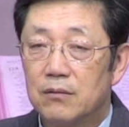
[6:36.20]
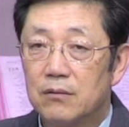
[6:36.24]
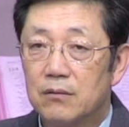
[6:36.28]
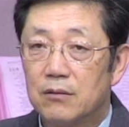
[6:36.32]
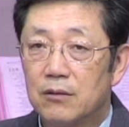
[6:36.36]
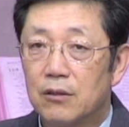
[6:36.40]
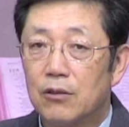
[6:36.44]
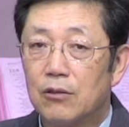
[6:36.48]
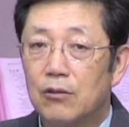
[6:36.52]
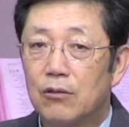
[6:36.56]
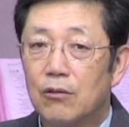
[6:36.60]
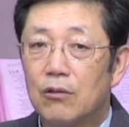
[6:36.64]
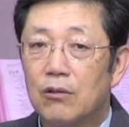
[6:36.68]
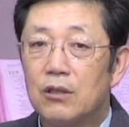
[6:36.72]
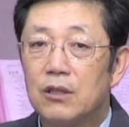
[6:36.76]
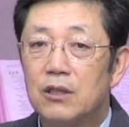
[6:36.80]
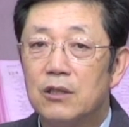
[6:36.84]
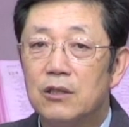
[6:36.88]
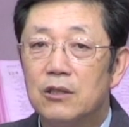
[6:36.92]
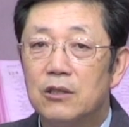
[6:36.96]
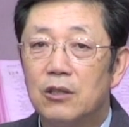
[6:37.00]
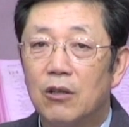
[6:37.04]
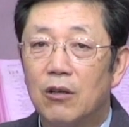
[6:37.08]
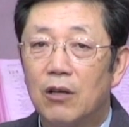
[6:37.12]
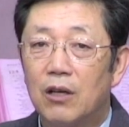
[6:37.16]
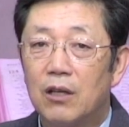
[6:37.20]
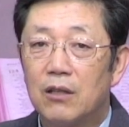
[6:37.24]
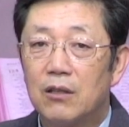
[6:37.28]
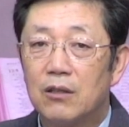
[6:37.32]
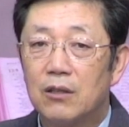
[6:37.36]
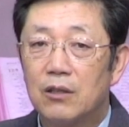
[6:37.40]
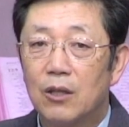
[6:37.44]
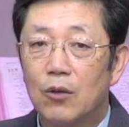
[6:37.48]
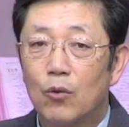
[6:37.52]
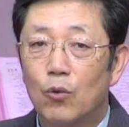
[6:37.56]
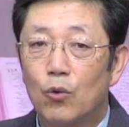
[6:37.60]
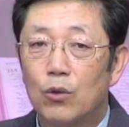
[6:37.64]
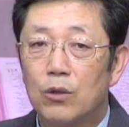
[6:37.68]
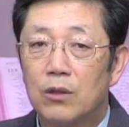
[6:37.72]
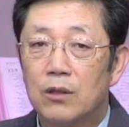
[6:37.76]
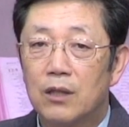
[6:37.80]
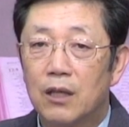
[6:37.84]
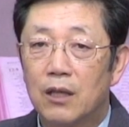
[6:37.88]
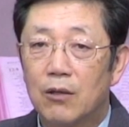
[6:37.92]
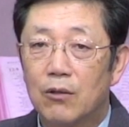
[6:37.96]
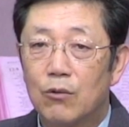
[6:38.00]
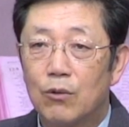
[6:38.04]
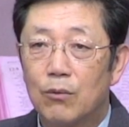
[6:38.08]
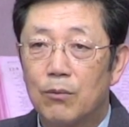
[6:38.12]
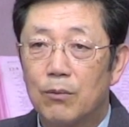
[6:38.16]
그런 걸 인정하는 게
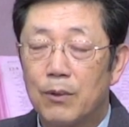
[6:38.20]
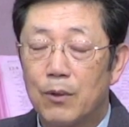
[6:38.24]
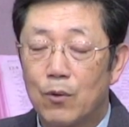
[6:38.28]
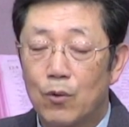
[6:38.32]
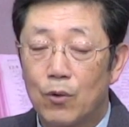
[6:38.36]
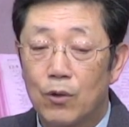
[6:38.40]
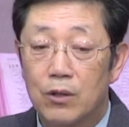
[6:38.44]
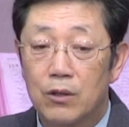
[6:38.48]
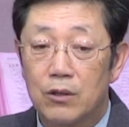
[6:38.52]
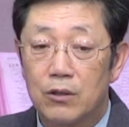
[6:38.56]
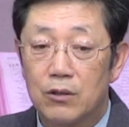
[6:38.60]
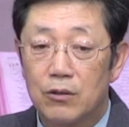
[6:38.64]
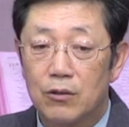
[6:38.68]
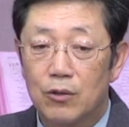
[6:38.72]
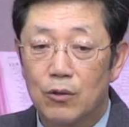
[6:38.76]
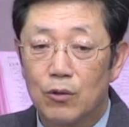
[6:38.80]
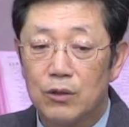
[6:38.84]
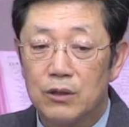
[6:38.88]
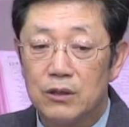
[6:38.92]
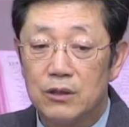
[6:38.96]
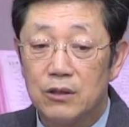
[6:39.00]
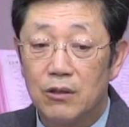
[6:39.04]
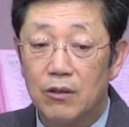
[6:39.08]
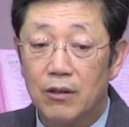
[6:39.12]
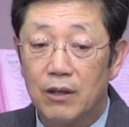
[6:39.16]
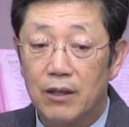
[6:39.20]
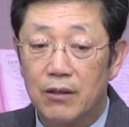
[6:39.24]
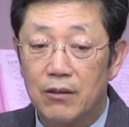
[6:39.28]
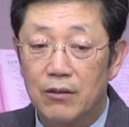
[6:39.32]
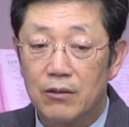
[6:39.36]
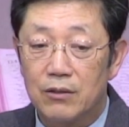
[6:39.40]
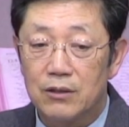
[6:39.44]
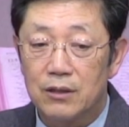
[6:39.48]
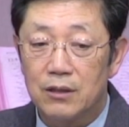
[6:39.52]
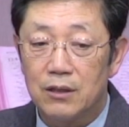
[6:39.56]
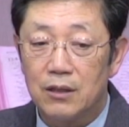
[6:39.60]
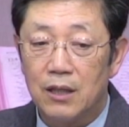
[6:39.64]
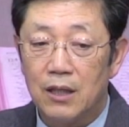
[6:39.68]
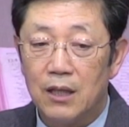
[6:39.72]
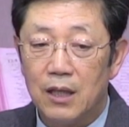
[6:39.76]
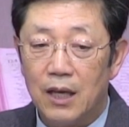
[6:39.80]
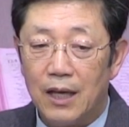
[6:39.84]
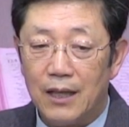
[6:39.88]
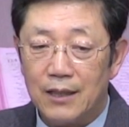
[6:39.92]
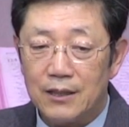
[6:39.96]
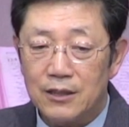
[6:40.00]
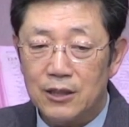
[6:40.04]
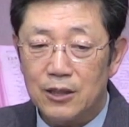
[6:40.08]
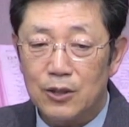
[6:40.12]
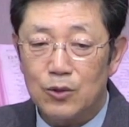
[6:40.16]
옳다고 보고 그런 걸 인정하는 것이
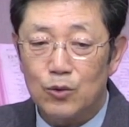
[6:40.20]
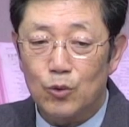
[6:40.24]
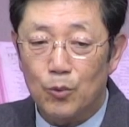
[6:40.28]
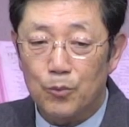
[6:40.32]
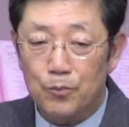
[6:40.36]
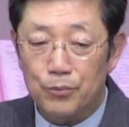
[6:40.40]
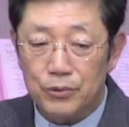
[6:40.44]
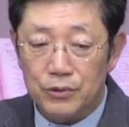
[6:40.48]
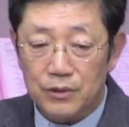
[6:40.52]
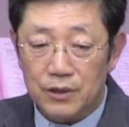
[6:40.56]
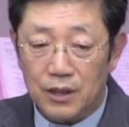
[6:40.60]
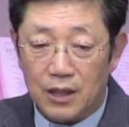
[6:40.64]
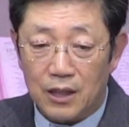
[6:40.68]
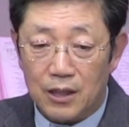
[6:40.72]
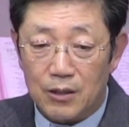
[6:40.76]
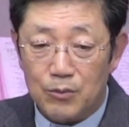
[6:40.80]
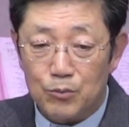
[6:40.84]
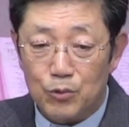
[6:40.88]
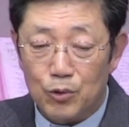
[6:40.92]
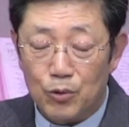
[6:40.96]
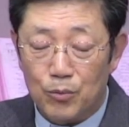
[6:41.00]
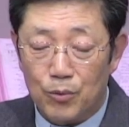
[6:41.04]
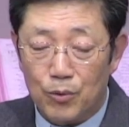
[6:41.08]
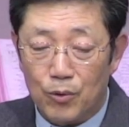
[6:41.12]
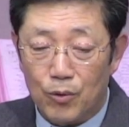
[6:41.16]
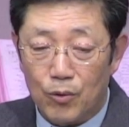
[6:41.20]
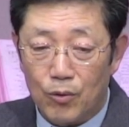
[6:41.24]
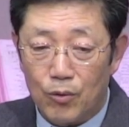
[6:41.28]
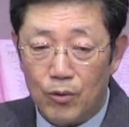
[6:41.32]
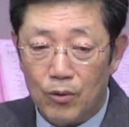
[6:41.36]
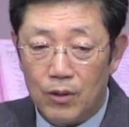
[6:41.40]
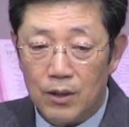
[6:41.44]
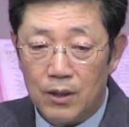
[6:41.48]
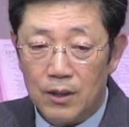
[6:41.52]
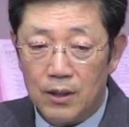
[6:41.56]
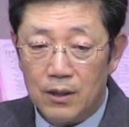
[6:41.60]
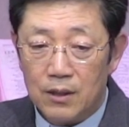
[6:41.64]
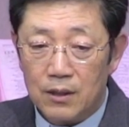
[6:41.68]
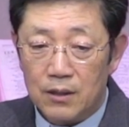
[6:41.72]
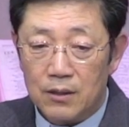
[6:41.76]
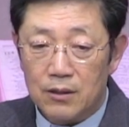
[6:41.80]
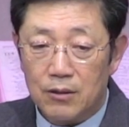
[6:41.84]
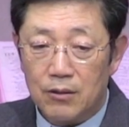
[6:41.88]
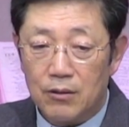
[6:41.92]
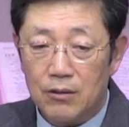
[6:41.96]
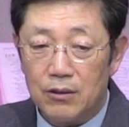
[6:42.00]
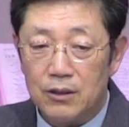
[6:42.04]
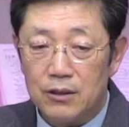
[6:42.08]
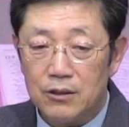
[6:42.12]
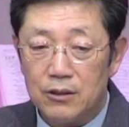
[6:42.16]
하식 높은 사람으로 보고
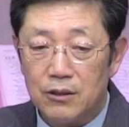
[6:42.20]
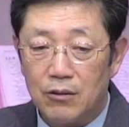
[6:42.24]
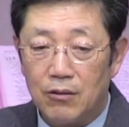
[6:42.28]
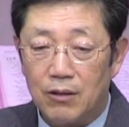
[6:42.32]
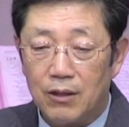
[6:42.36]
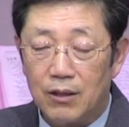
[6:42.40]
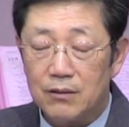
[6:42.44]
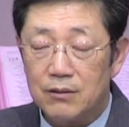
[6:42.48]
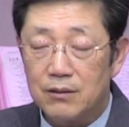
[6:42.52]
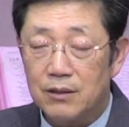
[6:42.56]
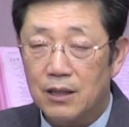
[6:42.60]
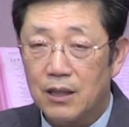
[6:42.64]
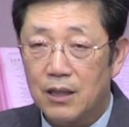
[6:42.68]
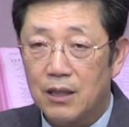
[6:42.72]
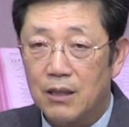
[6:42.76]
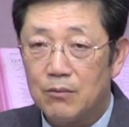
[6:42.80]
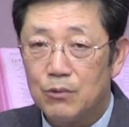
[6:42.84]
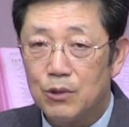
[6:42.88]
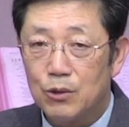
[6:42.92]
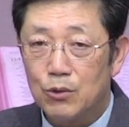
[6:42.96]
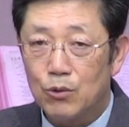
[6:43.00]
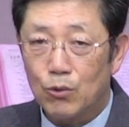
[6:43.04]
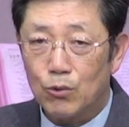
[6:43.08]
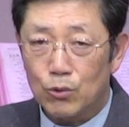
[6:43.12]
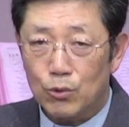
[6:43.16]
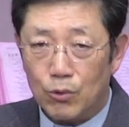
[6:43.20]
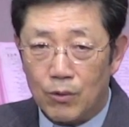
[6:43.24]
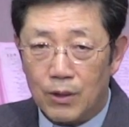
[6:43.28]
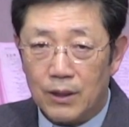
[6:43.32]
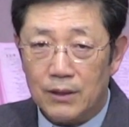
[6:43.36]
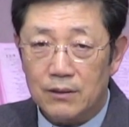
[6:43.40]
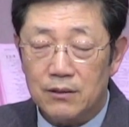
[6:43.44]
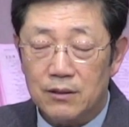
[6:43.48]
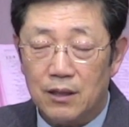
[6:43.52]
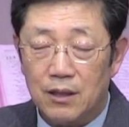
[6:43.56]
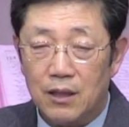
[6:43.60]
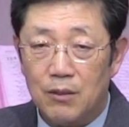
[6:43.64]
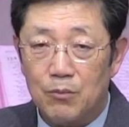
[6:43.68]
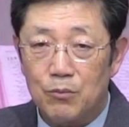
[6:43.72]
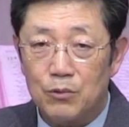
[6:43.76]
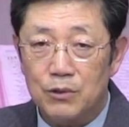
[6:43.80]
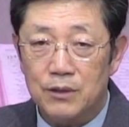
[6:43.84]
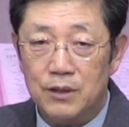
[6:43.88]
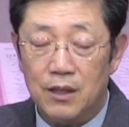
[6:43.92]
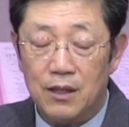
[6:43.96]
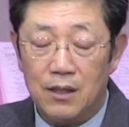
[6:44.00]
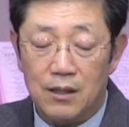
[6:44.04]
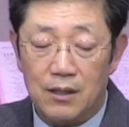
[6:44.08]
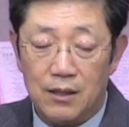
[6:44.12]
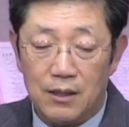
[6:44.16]
그걸 인정하는 사람을 똑똑한 사람을
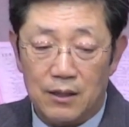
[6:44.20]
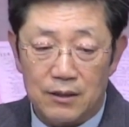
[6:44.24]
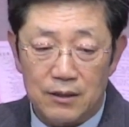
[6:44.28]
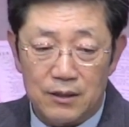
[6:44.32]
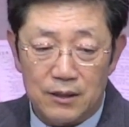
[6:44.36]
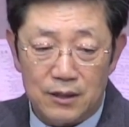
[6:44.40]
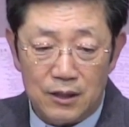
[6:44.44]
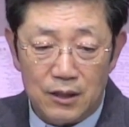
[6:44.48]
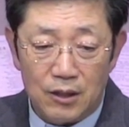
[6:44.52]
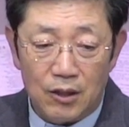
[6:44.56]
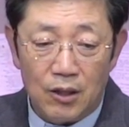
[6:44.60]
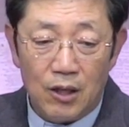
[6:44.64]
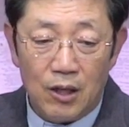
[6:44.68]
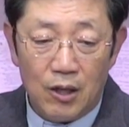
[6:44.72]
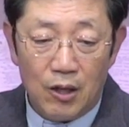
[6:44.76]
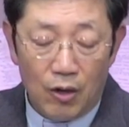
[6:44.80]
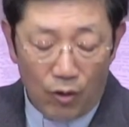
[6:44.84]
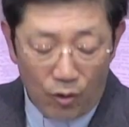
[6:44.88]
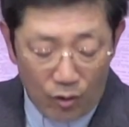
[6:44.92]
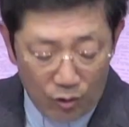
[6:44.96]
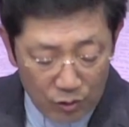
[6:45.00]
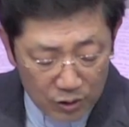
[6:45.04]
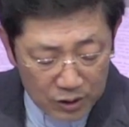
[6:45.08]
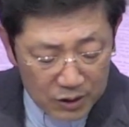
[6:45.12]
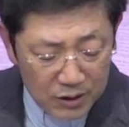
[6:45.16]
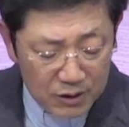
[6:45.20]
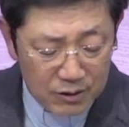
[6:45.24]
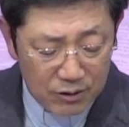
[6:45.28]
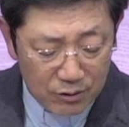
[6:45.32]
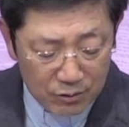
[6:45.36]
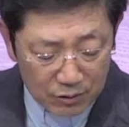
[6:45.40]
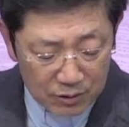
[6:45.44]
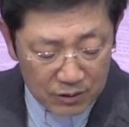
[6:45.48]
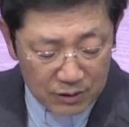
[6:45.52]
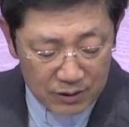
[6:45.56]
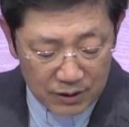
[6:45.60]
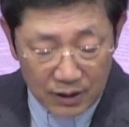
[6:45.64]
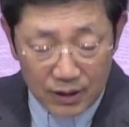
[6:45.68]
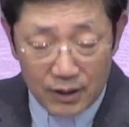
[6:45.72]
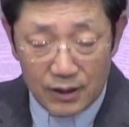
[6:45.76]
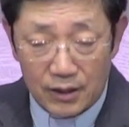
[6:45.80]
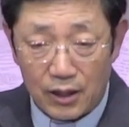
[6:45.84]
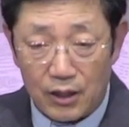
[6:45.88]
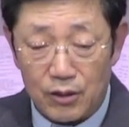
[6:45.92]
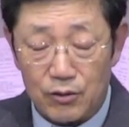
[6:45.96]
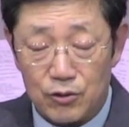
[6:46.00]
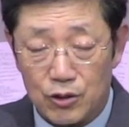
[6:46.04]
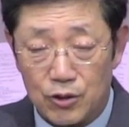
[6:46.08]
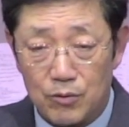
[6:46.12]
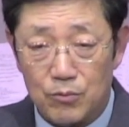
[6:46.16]
생각하는 이 어리석은
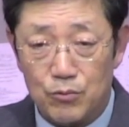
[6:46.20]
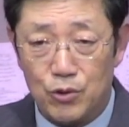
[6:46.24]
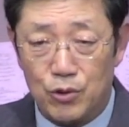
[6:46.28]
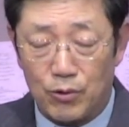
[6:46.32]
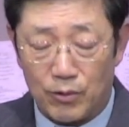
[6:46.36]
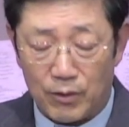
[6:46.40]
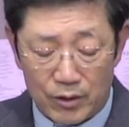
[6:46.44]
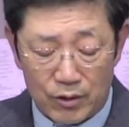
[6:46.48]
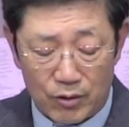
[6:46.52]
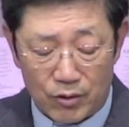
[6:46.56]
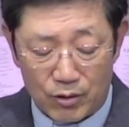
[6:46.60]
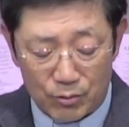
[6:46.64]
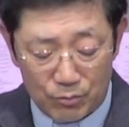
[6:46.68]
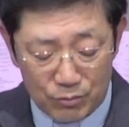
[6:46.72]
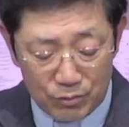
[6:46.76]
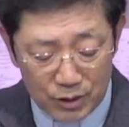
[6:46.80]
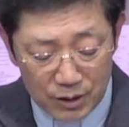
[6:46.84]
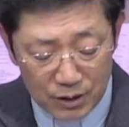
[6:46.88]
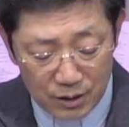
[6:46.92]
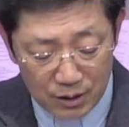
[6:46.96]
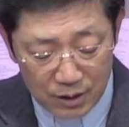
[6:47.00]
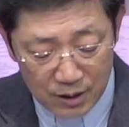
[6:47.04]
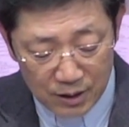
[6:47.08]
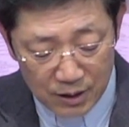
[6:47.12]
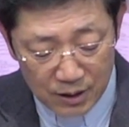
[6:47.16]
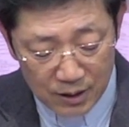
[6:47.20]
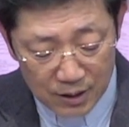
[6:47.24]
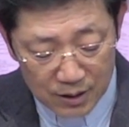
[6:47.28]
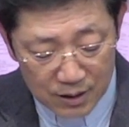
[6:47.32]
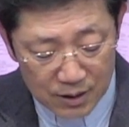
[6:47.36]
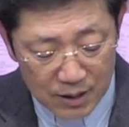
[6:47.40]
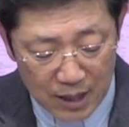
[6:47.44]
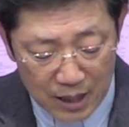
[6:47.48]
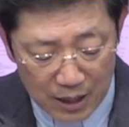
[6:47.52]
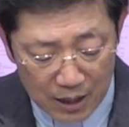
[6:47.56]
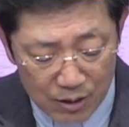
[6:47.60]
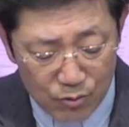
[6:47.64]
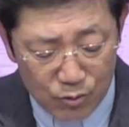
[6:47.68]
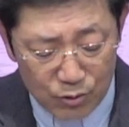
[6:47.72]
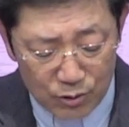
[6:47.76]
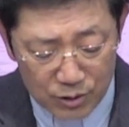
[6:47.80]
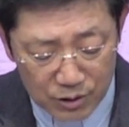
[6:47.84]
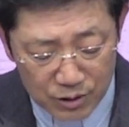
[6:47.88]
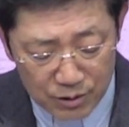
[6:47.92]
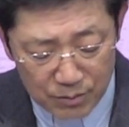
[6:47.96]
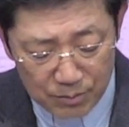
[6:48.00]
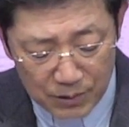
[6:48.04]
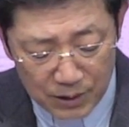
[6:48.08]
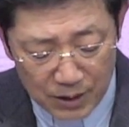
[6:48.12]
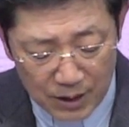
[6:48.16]
세대에 지금 저와 여러분이 살고
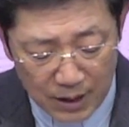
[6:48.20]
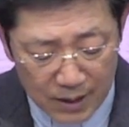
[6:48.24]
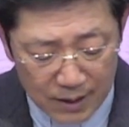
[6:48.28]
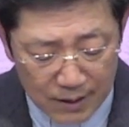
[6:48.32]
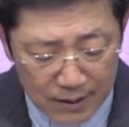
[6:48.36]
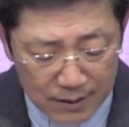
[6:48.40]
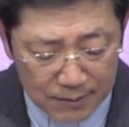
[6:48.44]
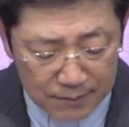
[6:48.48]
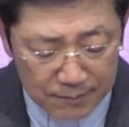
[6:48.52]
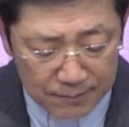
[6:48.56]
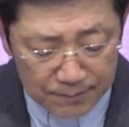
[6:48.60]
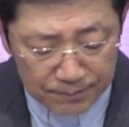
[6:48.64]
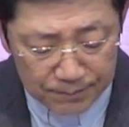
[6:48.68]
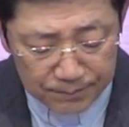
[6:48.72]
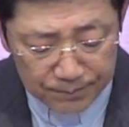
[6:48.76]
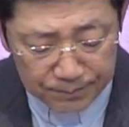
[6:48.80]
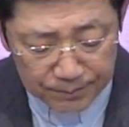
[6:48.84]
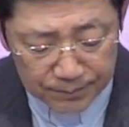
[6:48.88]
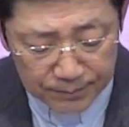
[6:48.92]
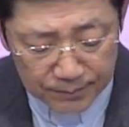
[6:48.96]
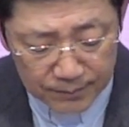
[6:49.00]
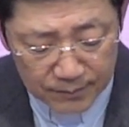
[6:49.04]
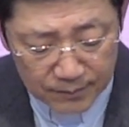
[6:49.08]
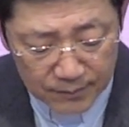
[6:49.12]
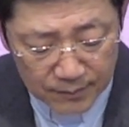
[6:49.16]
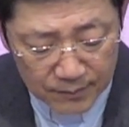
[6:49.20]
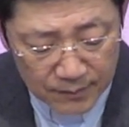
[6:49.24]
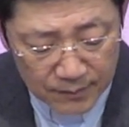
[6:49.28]
있습니다. 음.